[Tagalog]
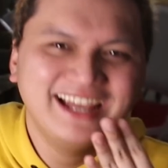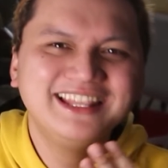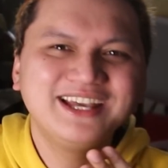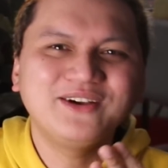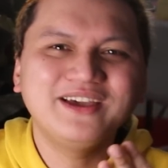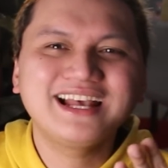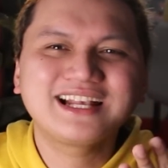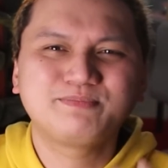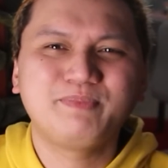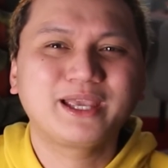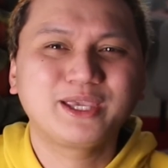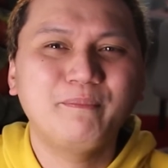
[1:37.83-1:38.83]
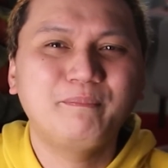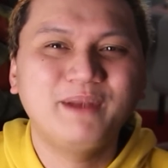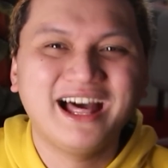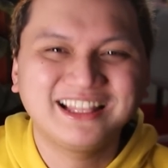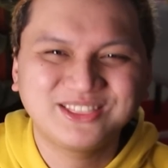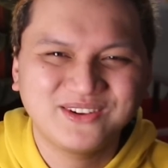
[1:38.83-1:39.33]
Hindi ko in-expect yung
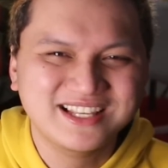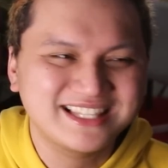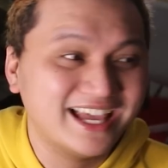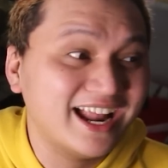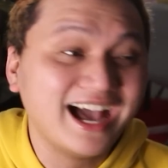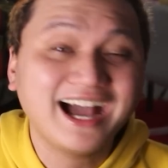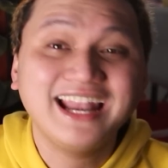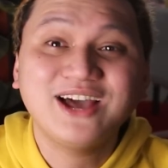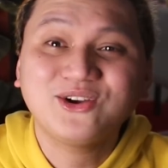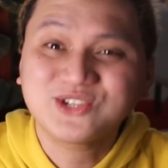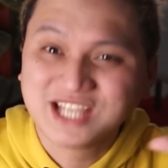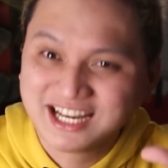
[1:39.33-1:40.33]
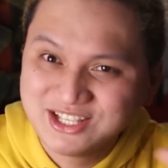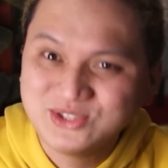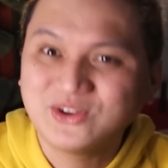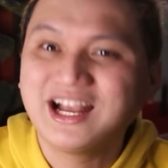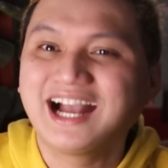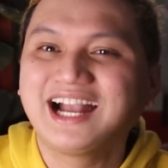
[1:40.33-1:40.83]
plot twist na Akala ko siya rin
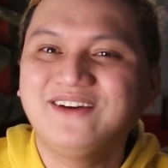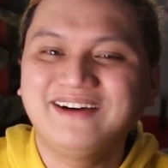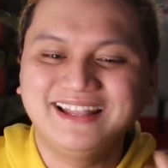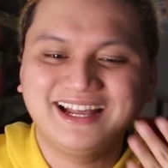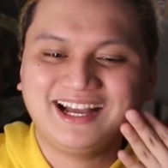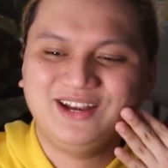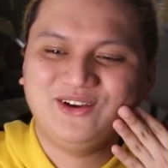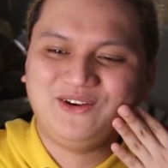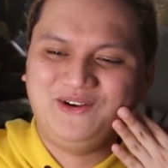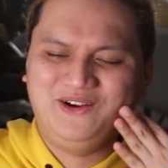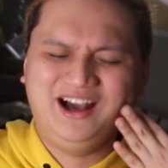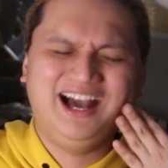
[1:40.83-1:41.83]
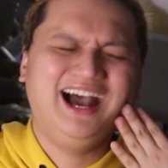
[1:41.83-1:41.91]
yung gagawa ng kaloko.